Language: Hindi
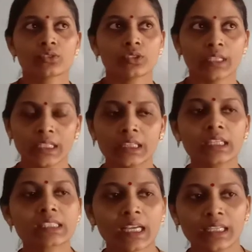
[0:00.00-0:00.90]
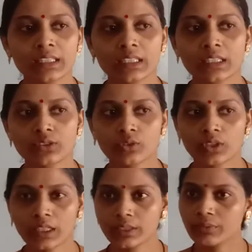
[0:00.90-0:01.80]
हिंदी साहित्य की जो
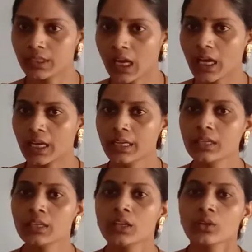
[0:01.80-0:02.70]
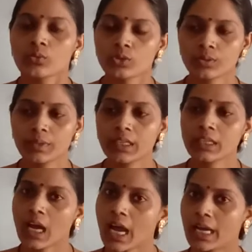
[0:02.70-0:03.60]
गद्य विधा है
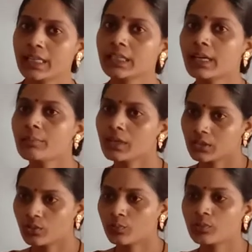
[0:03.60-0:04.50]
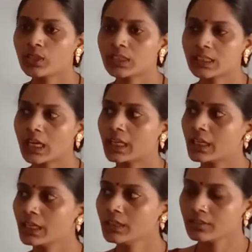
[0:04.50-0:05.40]
उसमें कहानी का महत्वपूर्ण स्थान है